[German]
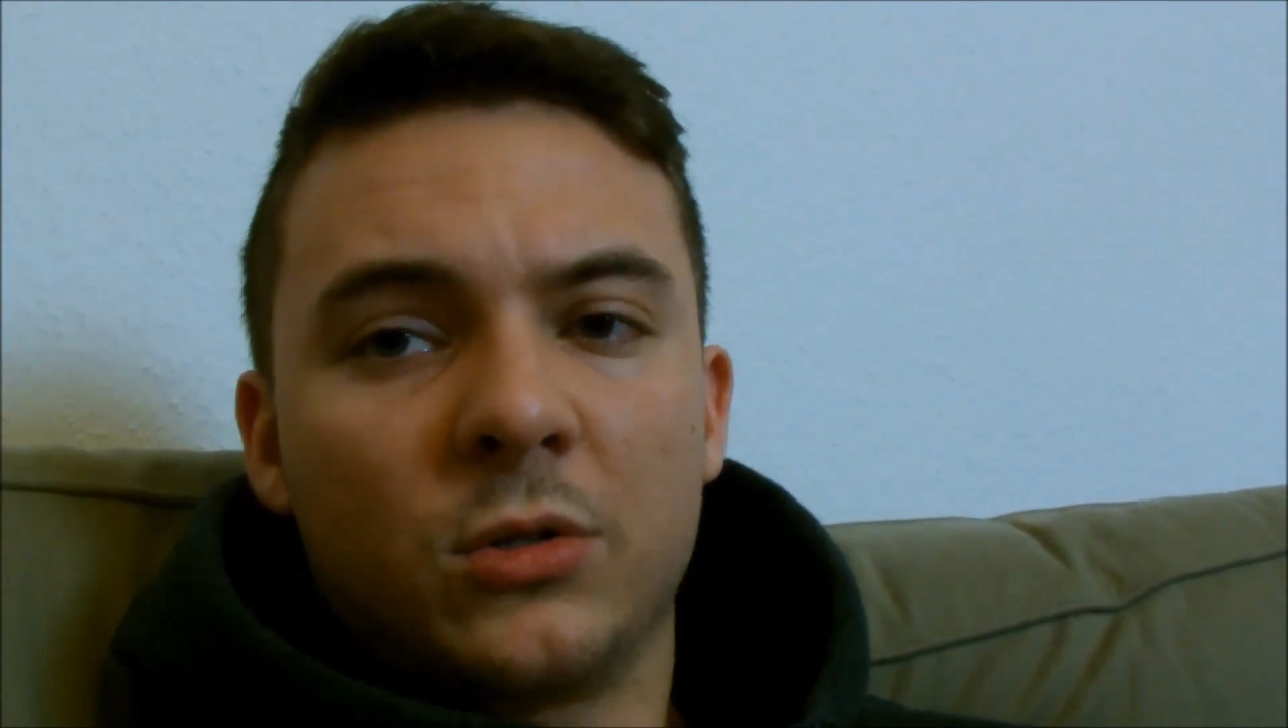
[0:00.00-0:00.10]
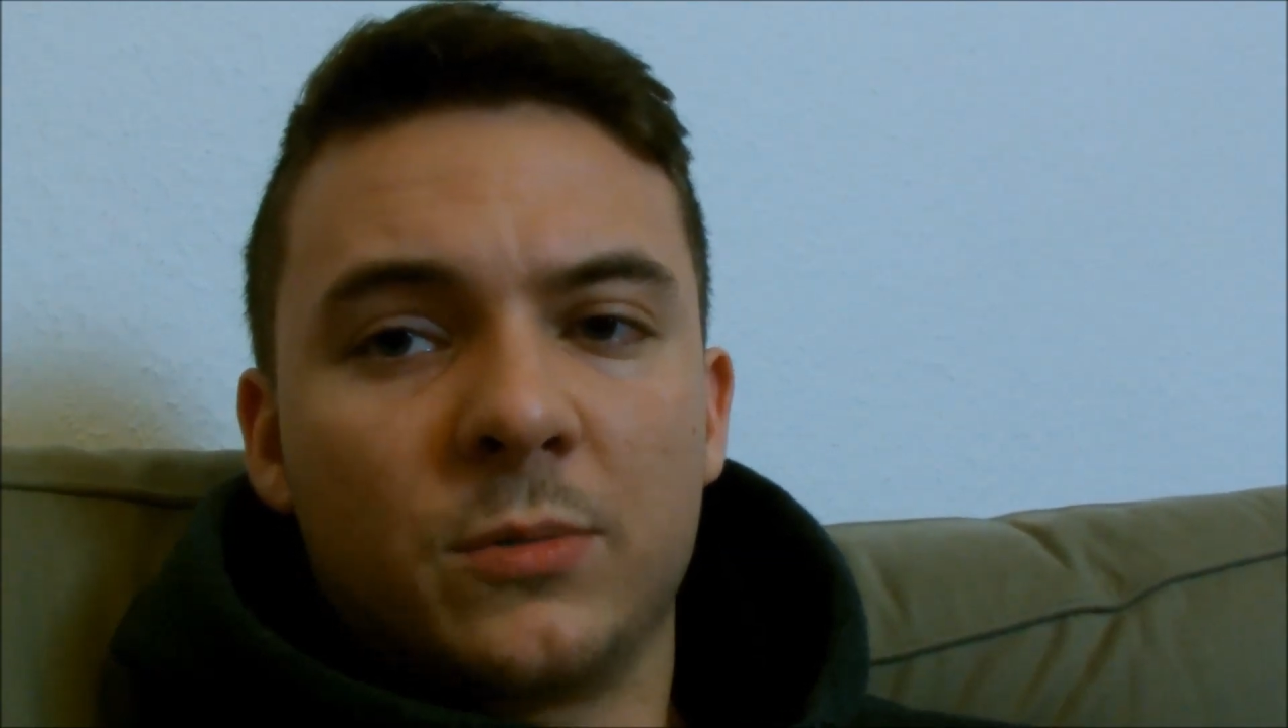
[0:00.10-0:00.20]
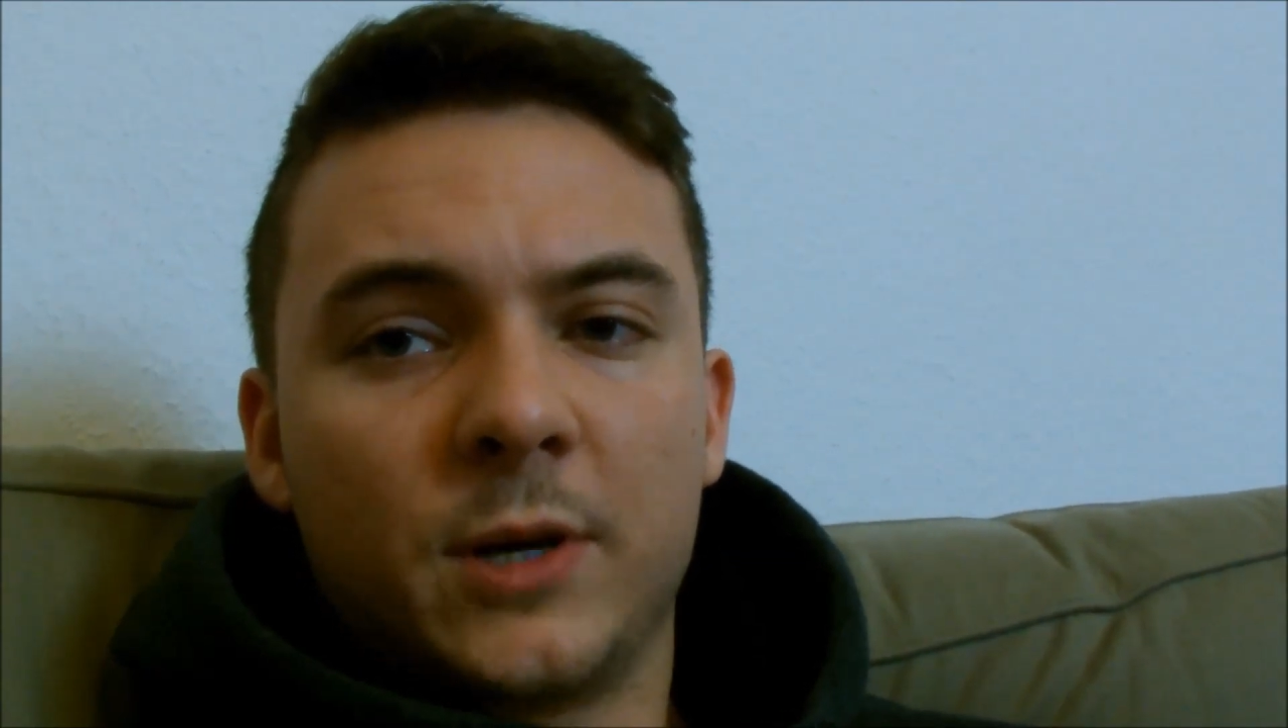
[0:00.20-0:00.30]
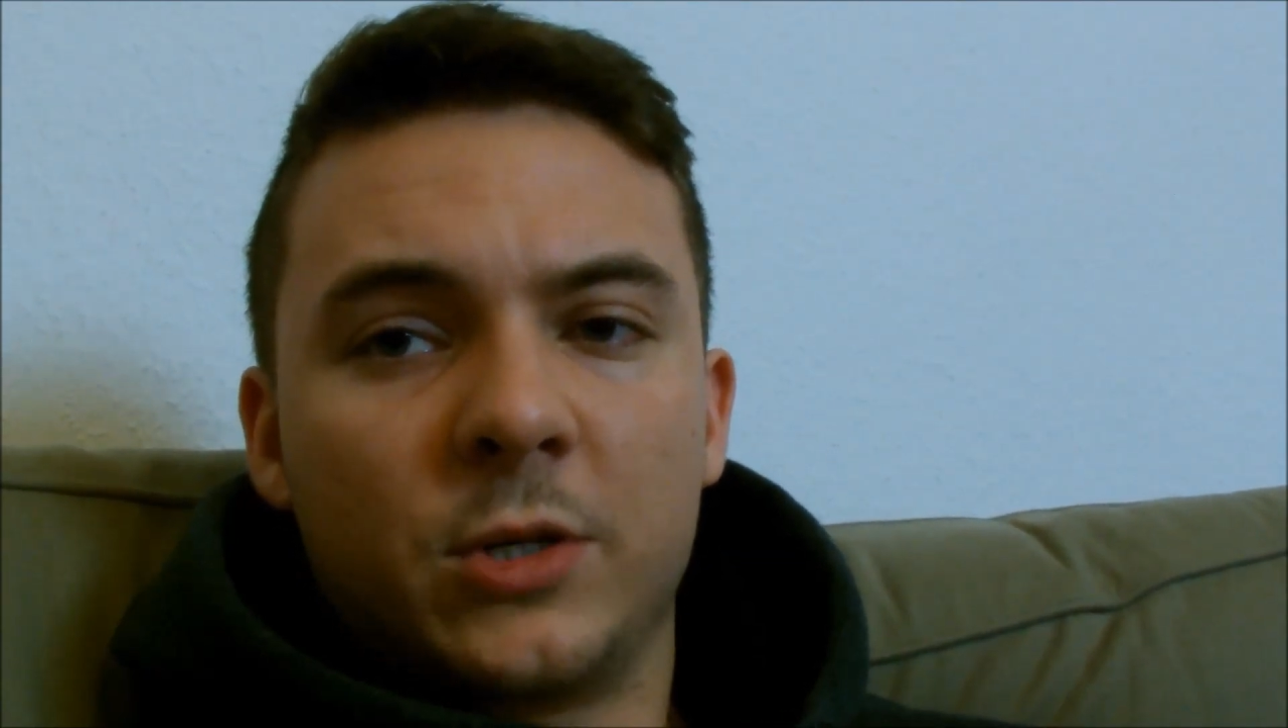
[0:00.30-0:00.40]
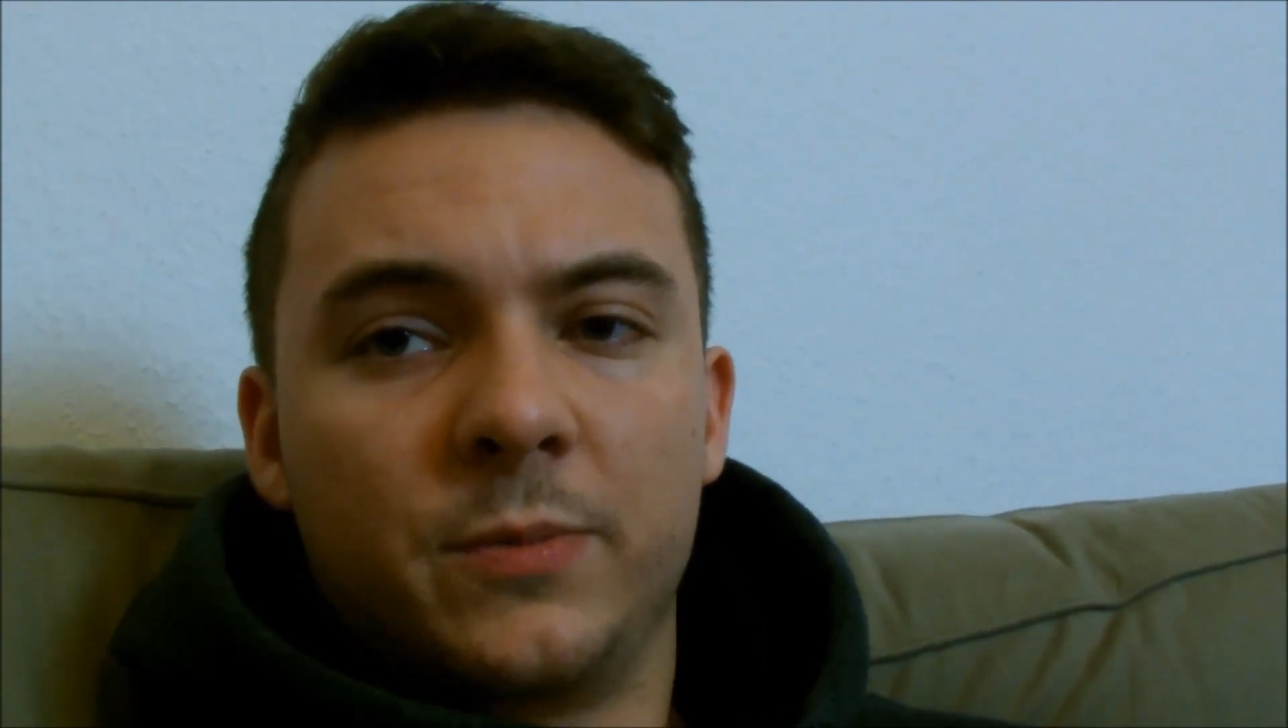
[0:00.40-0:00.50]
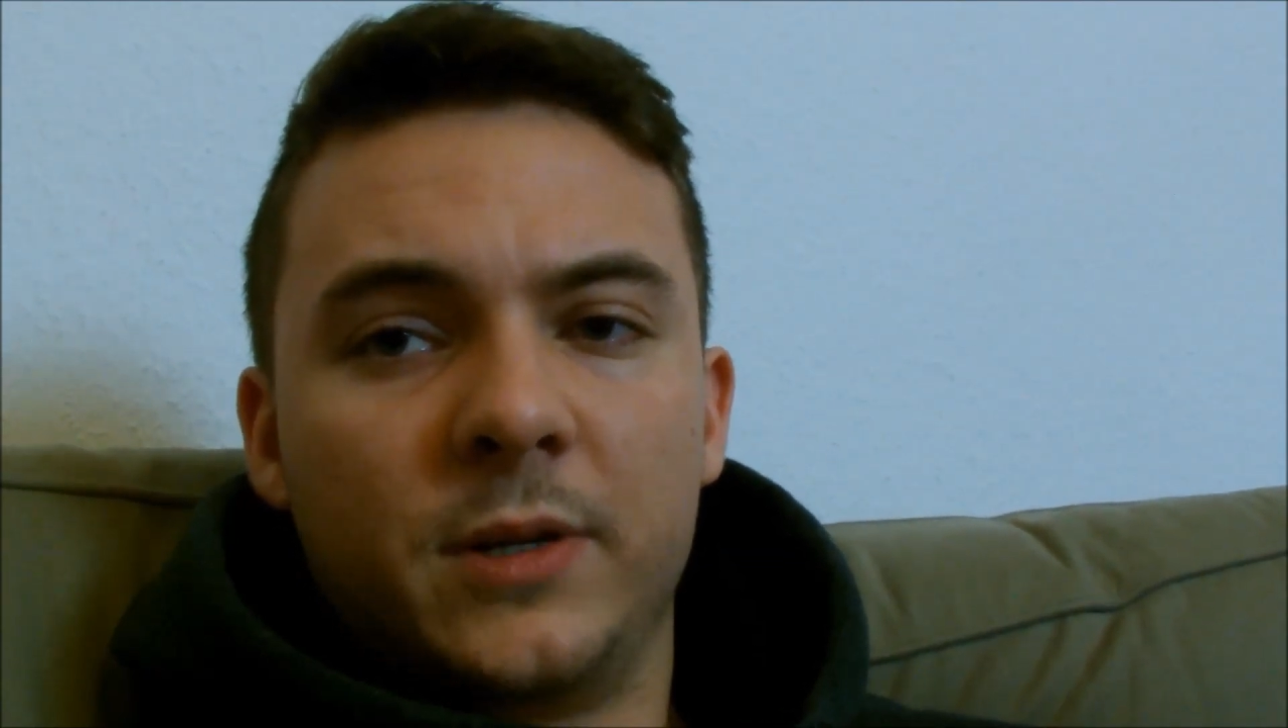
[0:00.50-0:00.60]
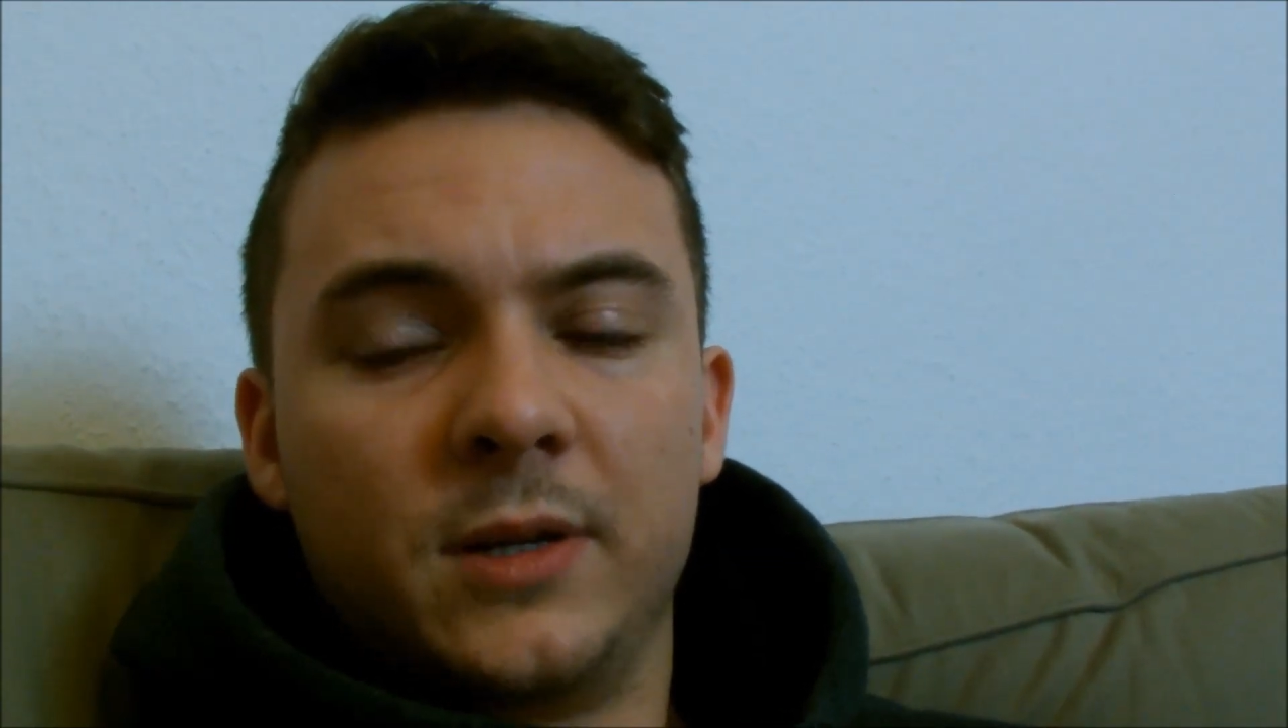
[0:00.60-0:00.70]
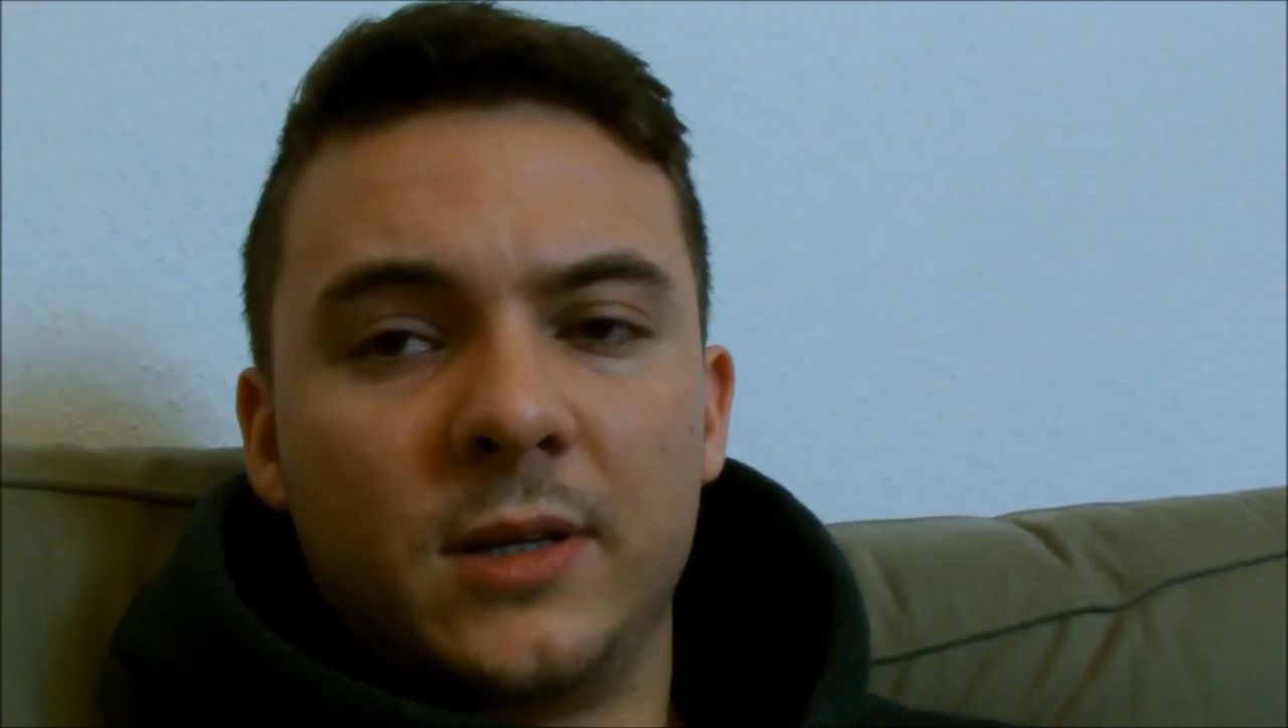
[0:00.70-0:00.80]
zum Beispiel,